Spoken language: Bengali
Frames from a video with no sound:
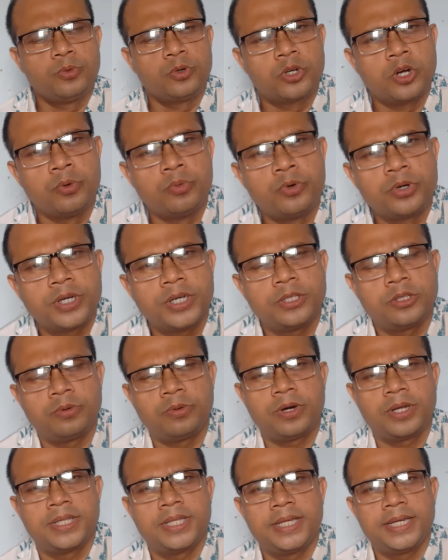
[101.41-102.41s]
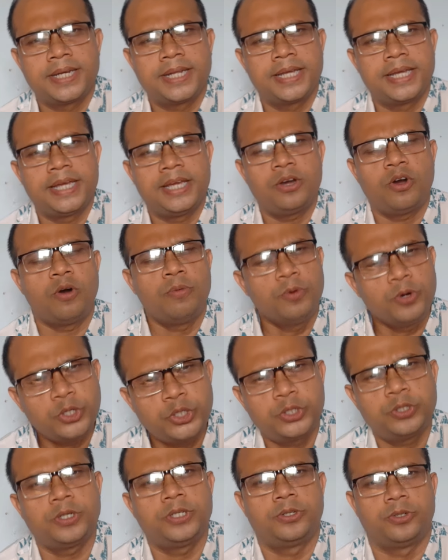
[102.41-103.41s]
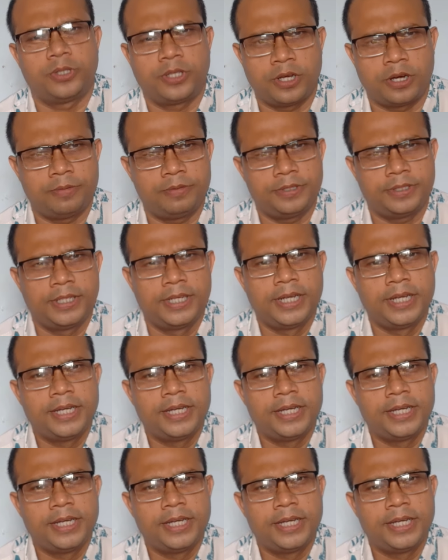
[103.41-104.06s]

মুখোমুখি তোমাদেরকে অবশ্যই হতে হবে